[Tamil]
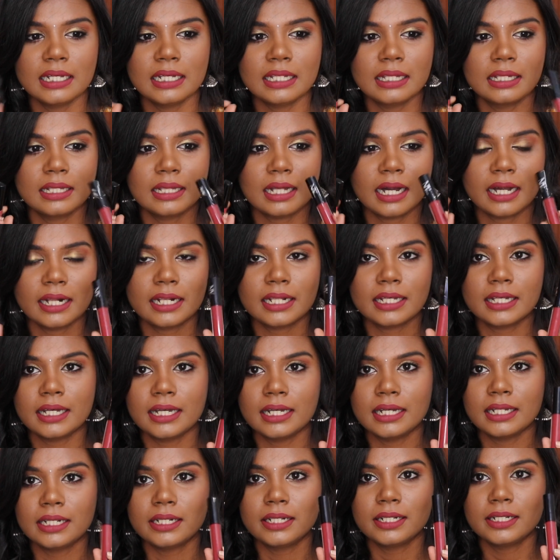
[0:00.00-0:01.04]
இதுதான்
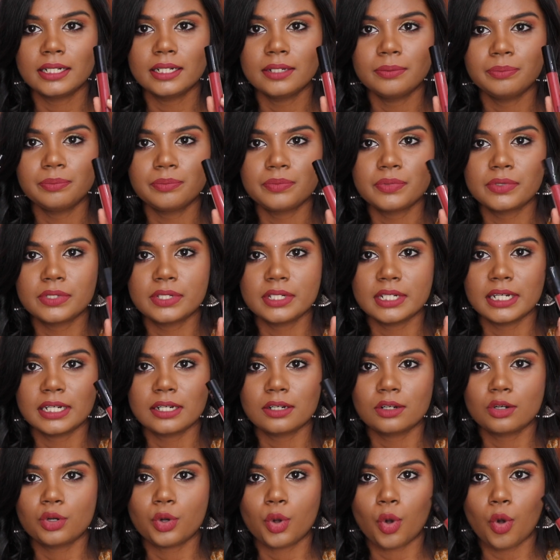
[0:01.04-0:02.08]
இன்னைக்கு
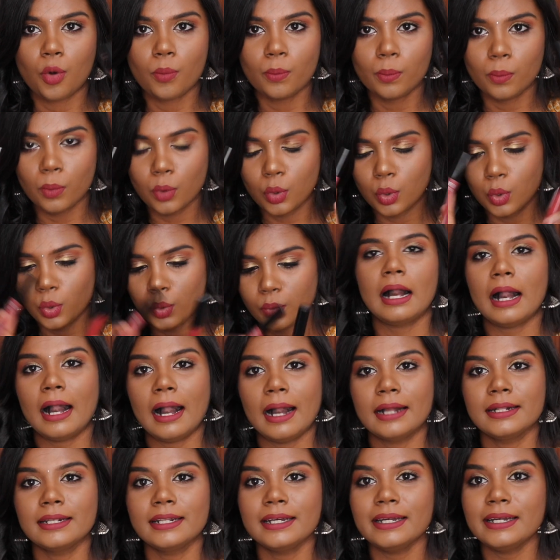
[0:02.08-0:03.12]
லிப்ஸ்டிக் காம்போ
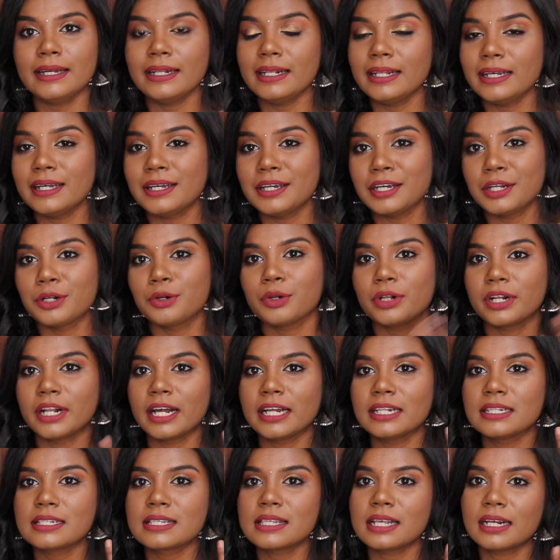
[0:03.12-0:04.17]
அண்ட் இன்னைக்கு என்னோட
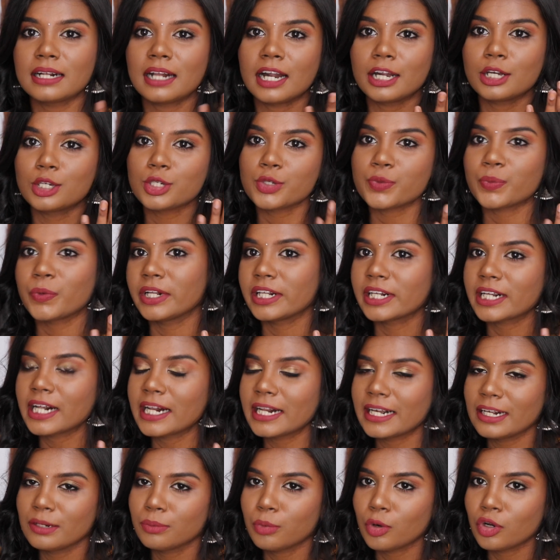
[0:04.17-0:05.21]
நெயில்ஸில் நான் யூஸ்
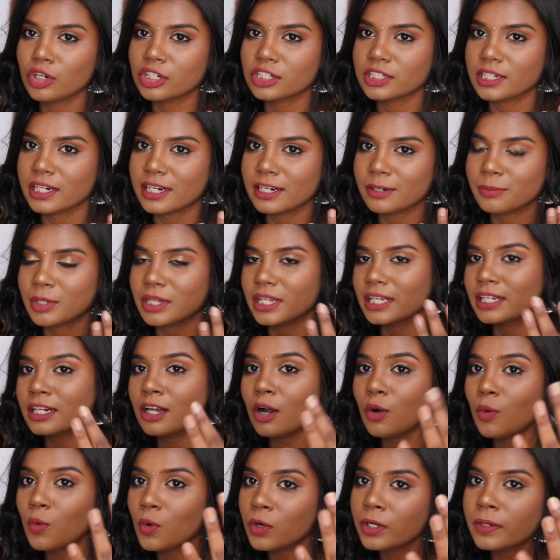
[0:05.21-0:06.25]
பண்ணியிருக்கேன் நெயில் பாலிஷ் என்னன்னு
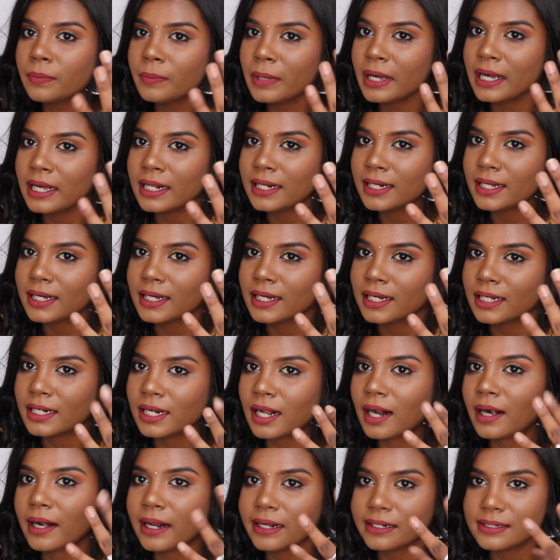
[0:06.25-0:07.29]
பார்த்தீங்கன்னா ஒன்றுமே இல்லை
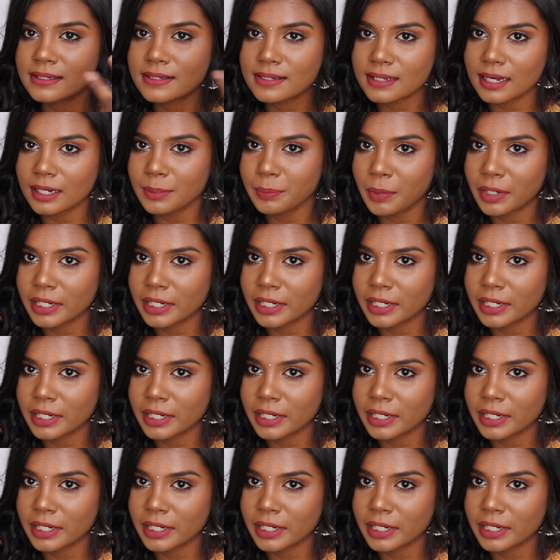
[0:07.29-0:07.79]
நான் நெயில்ஸ் கட்